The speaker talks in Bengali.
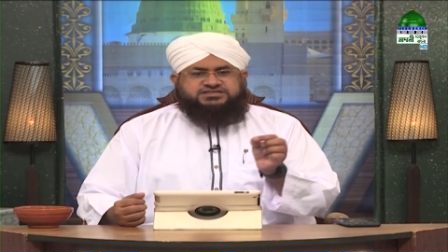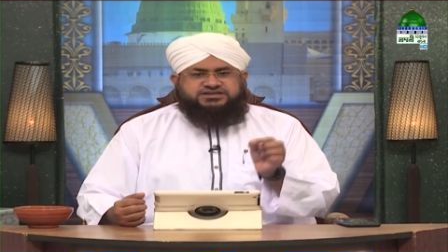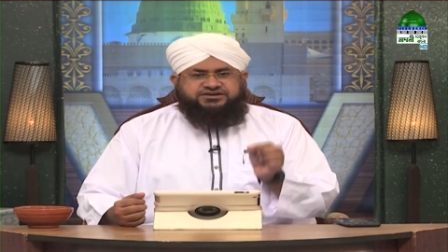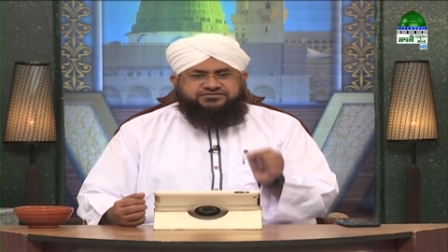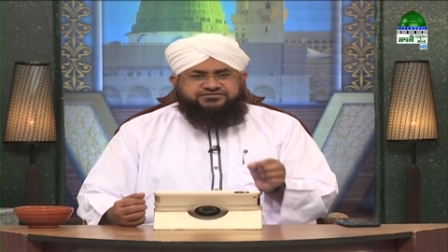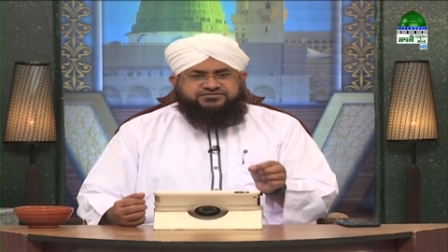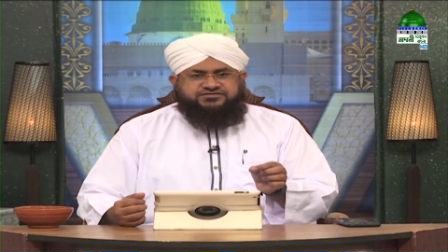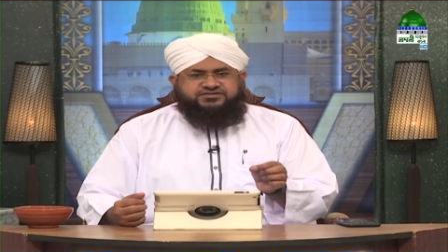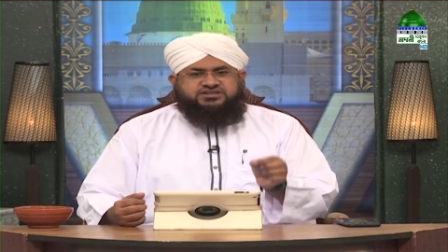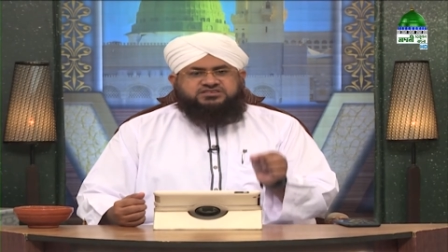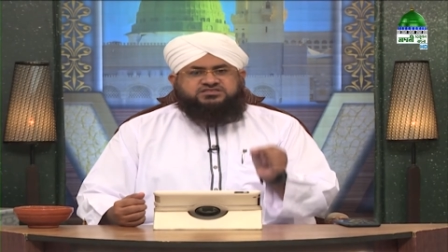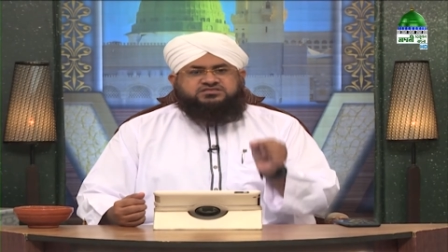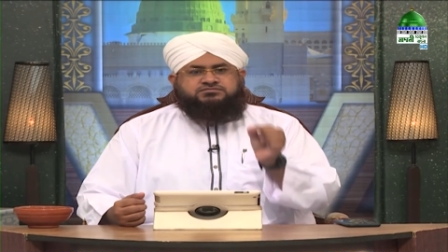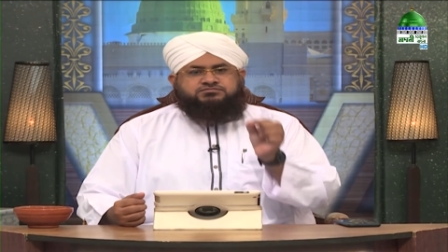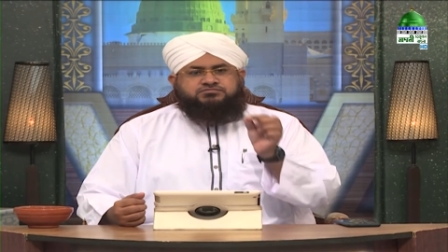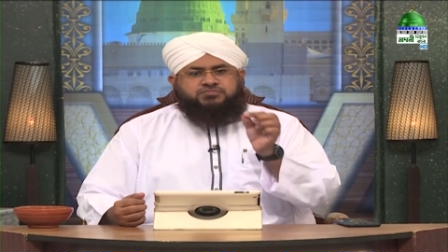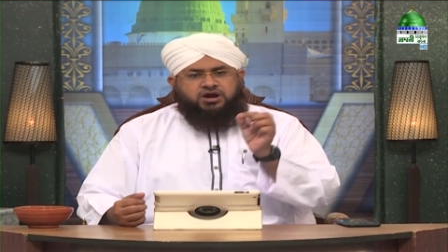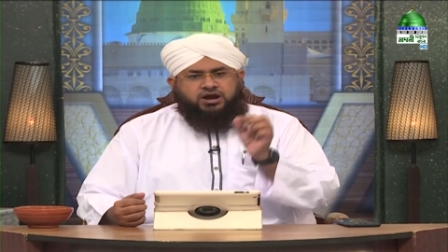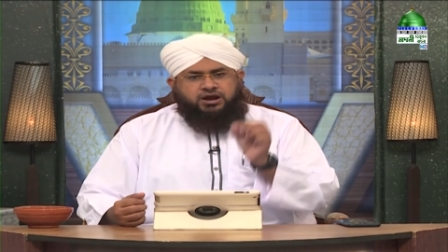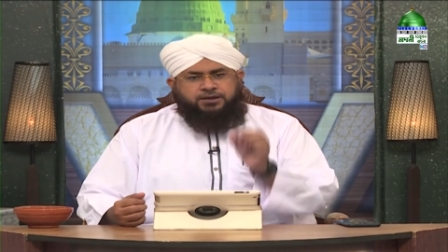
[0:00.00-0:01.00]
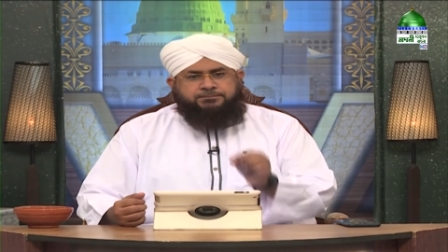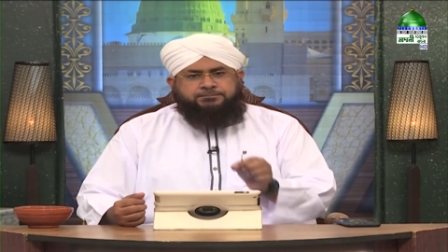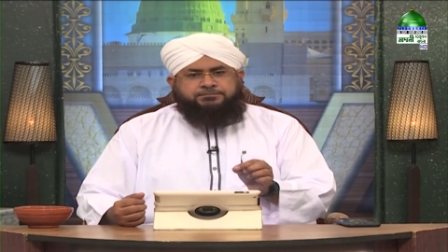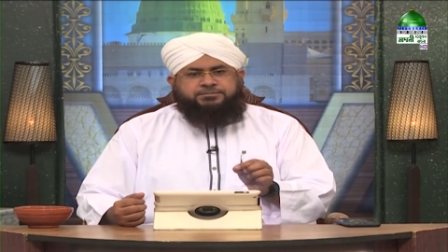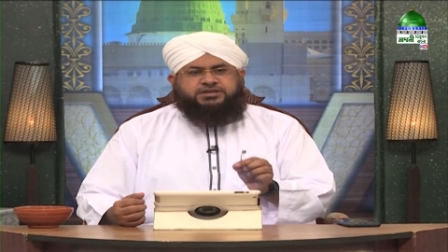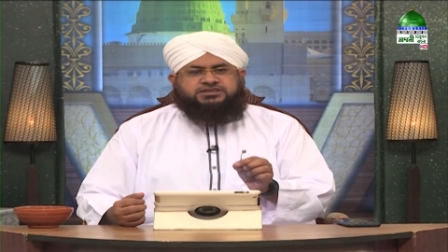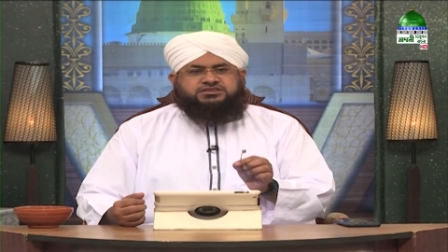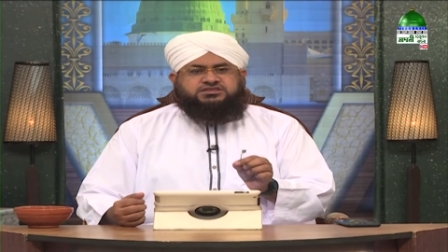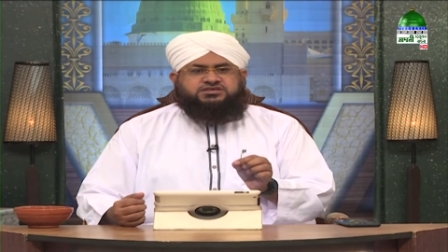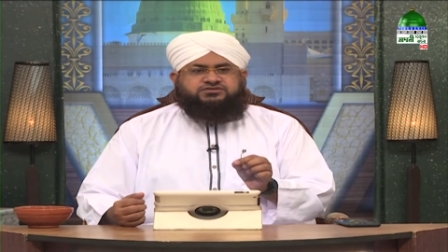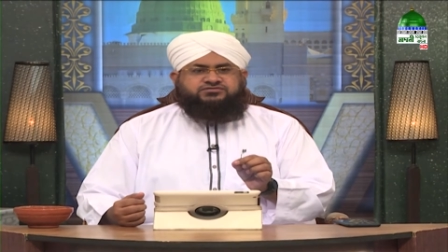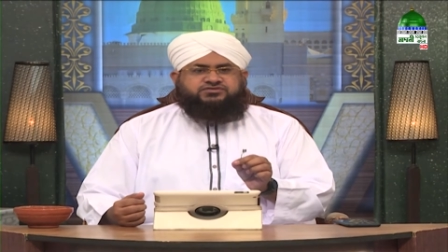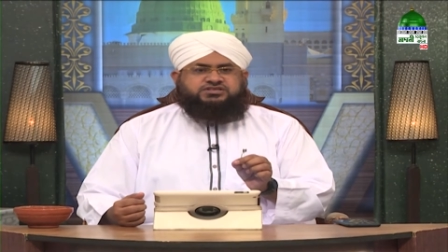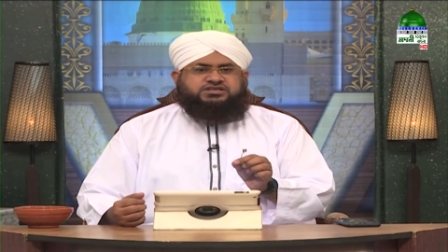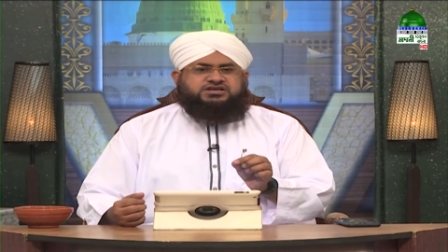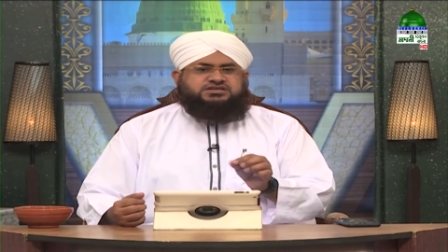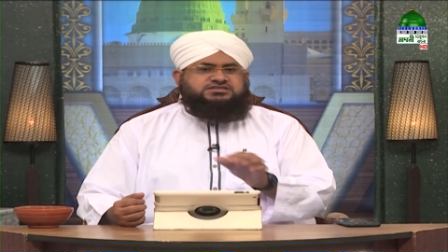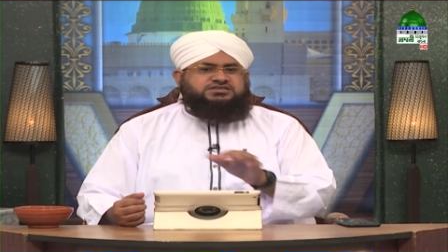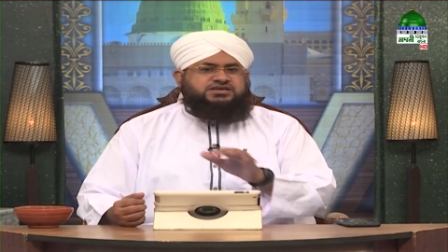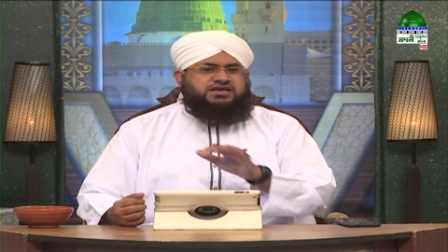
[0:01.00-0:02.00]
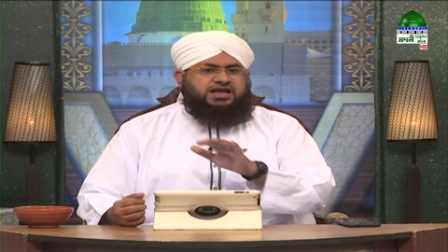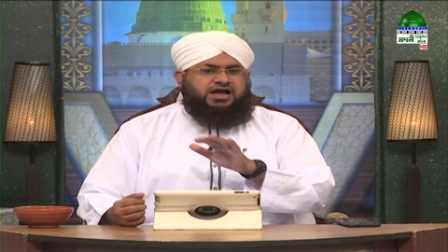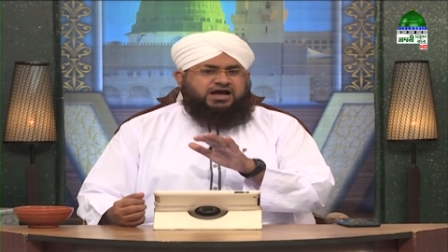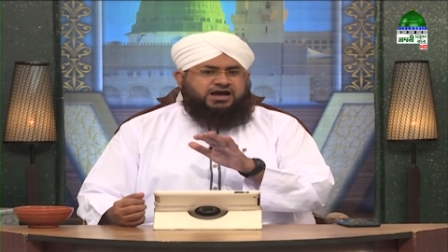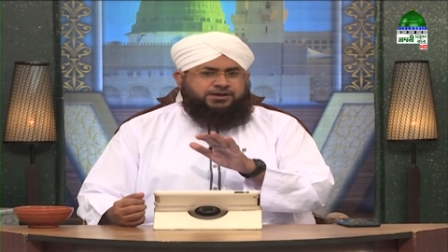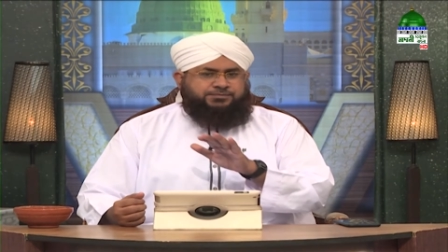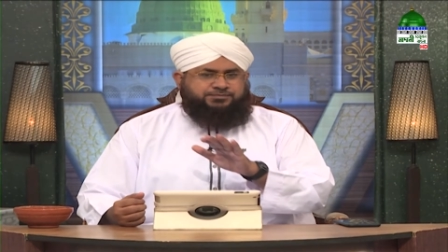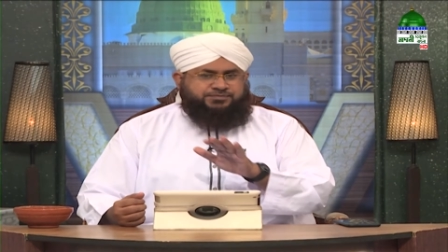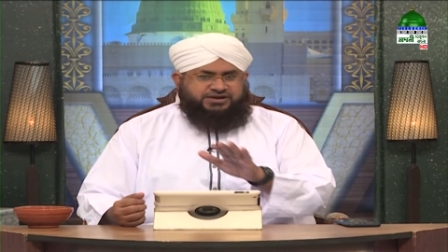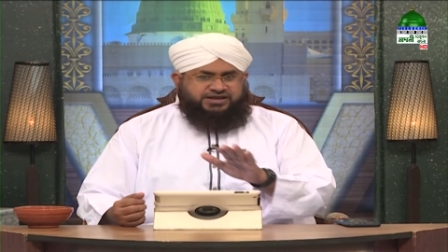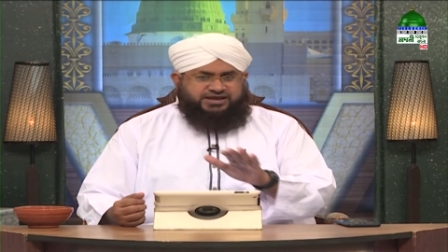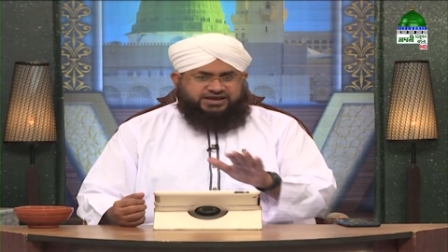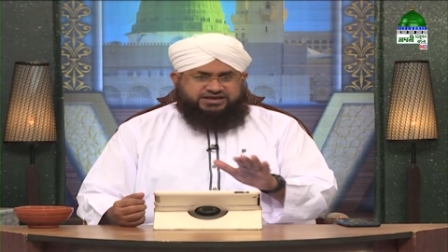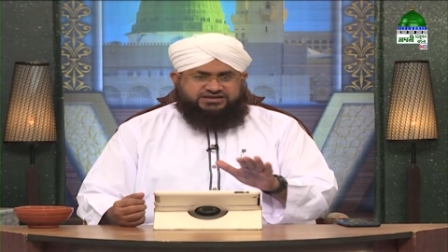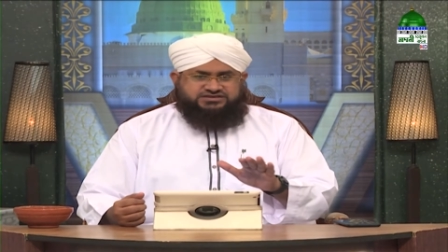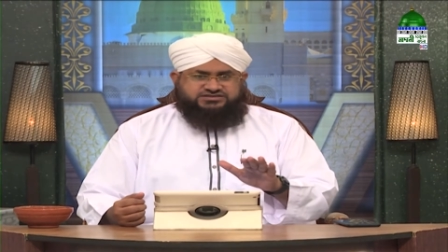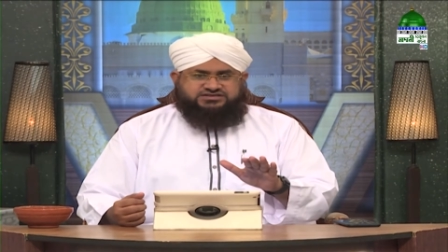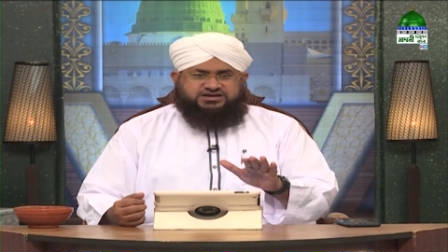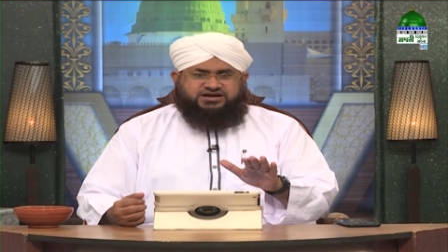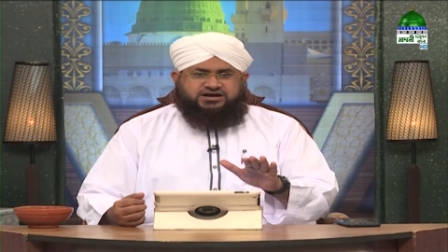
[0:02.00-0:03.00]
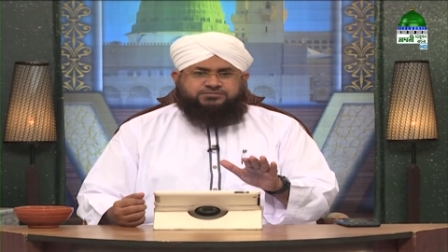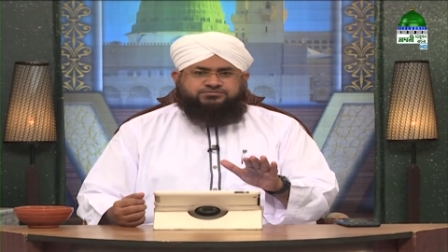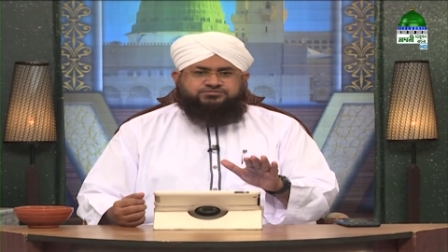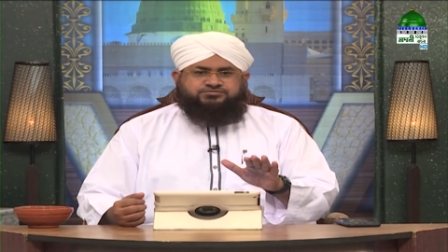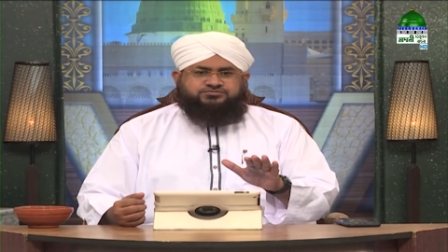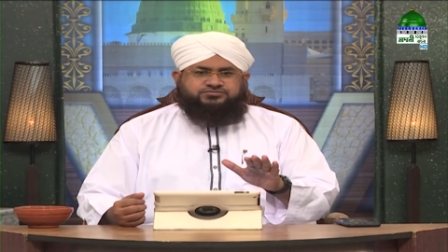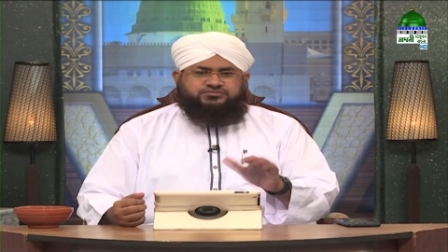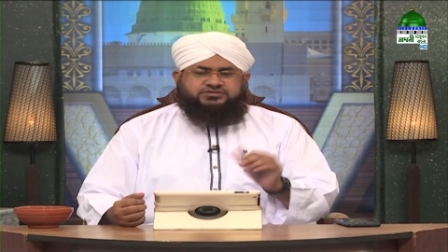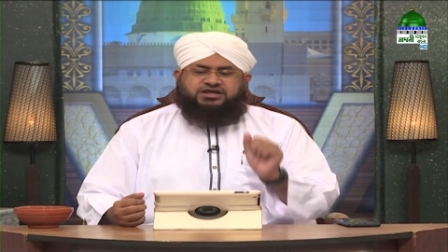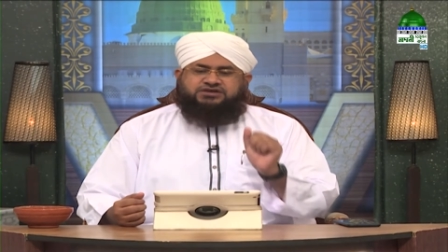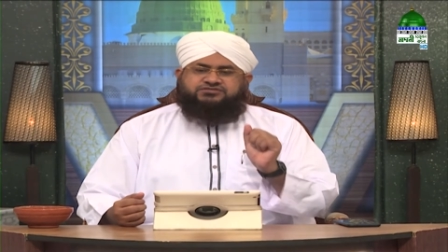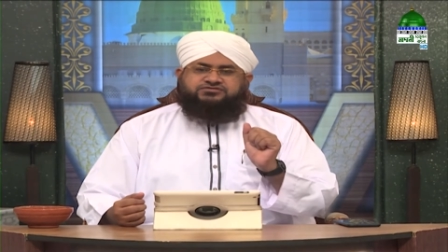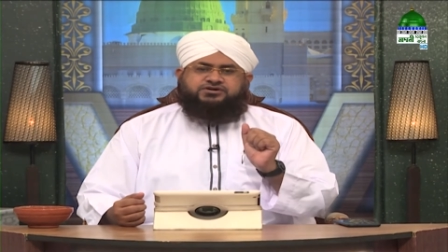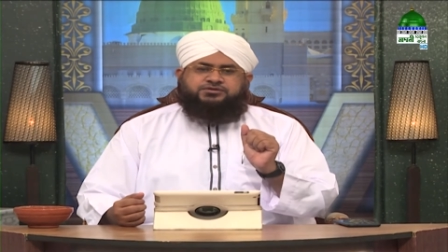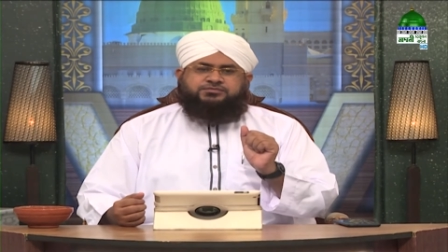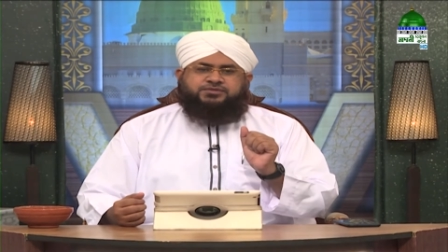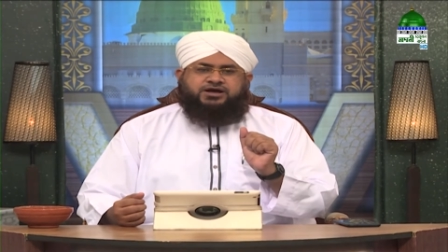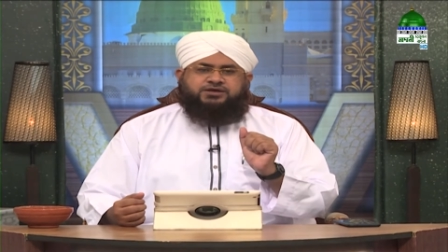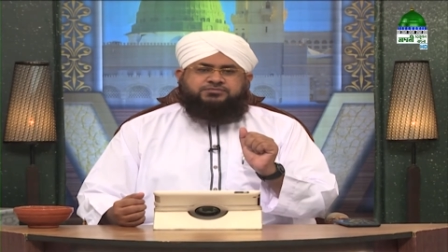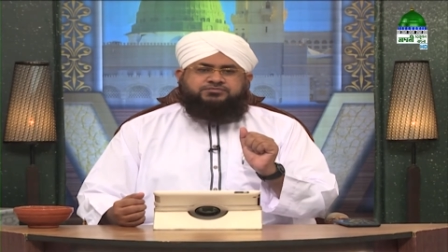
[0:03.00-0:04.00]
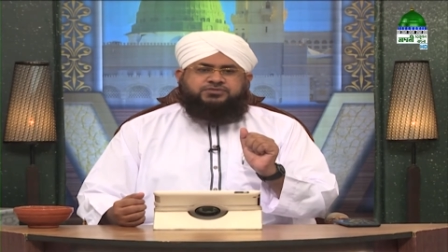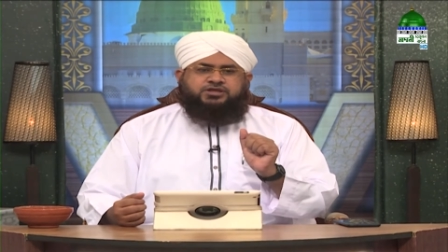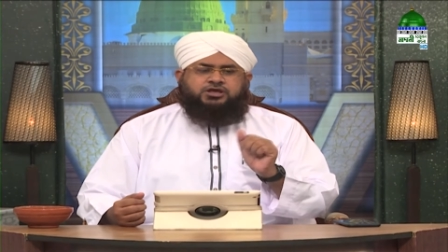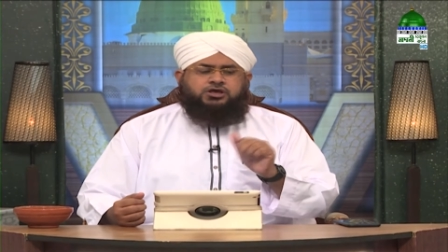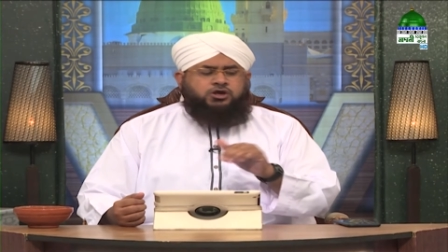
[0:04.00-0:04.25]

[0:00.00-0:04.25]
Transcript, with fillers: নমনীয়তা মহাব্বতের কারণে তিনি এমনটা করেননি